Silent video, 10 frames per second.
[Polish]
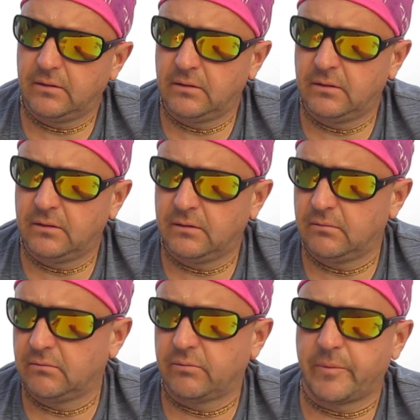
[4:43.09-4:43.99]
i
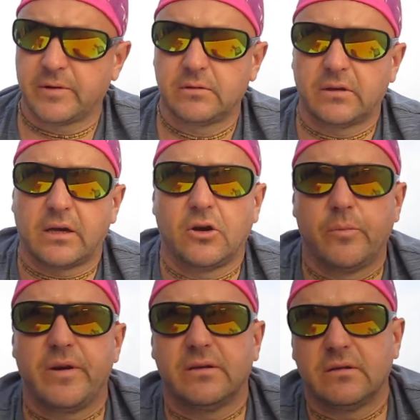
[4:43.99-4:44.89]
po prostu taki
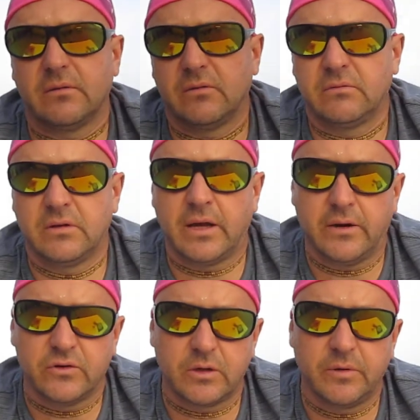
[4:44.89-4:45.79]
obraz
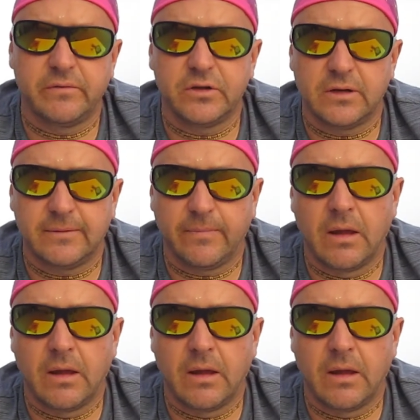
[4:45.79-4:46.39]
danej osobie wyślę.